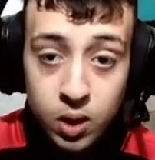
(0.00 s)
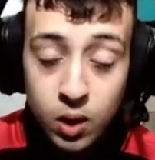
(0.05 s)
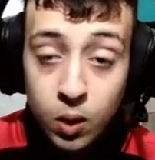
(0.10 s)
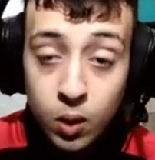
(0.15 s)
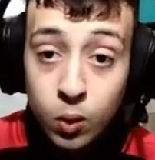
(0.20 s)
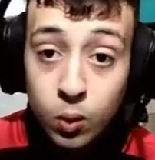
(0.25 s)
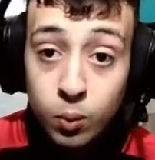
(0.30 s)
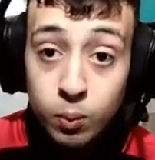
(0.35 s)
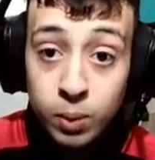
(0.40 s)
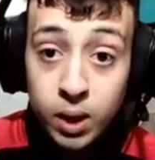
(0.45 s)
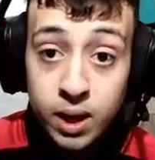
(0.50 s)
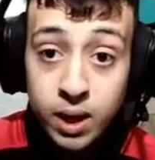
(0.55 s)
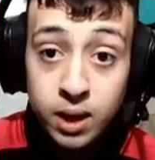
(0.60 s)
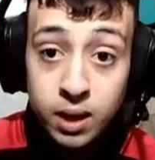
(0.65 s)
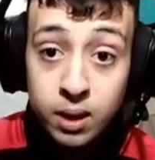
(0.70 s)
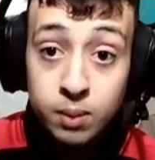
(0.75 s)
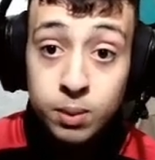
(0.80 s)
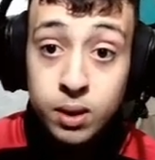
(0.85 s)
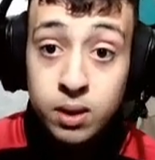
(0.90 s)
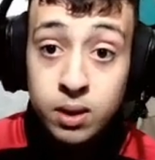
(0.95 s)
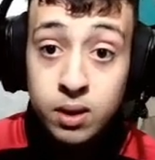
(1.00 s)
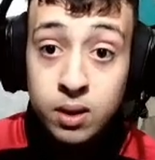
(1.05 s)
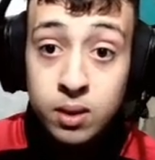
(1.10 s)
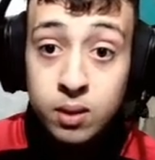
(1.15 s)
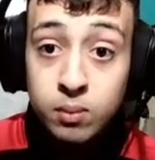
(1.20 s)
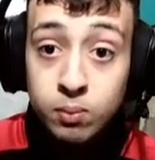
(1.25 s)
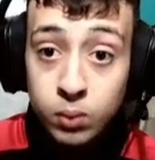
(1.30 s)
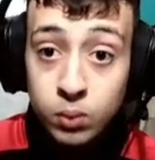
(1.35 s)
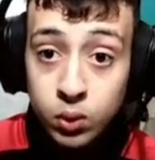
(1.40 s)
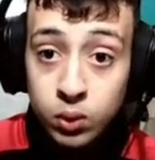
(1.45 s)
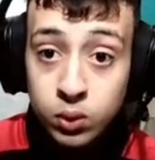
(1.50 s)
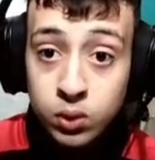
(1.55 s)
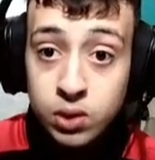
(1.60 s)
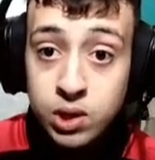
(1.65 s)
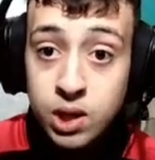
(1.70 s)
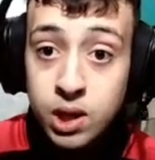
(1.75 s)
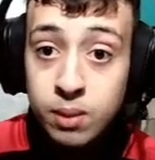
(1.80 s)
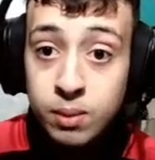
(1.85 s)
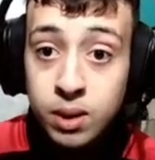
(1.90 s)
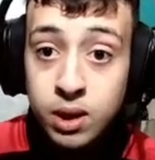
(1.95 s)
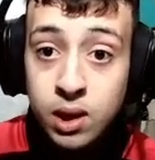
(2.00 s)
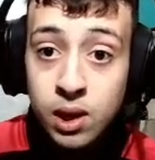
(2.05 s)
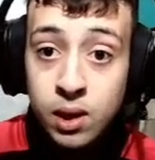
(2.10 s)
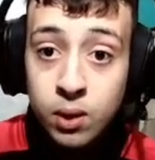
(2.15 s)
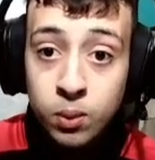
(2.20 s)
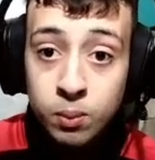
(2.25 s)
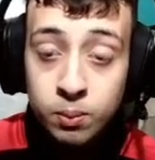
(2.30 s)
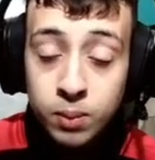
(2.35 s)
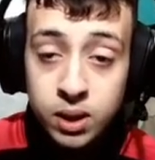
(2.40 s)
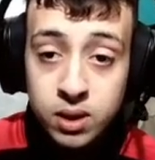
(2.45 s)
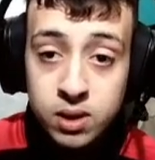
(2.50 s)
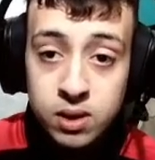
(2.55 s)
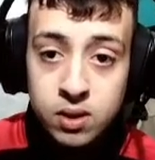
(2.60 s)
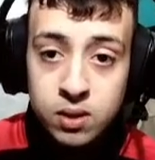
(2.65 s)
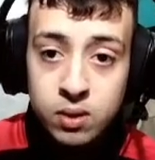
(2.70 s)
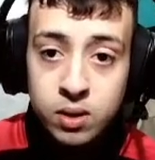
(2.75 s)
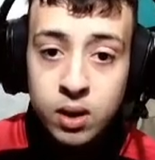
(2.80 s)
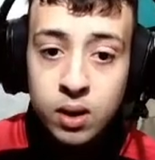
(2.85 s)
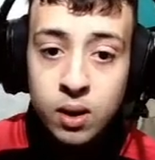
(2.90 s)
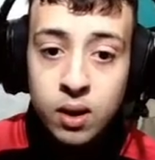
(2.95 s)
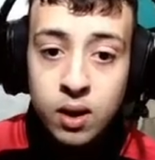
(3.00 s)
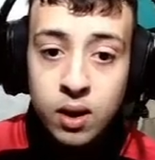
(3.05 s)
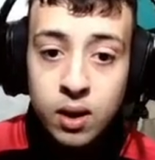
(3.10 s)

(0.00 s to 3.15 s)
un player che prende molto seriamente le competizioni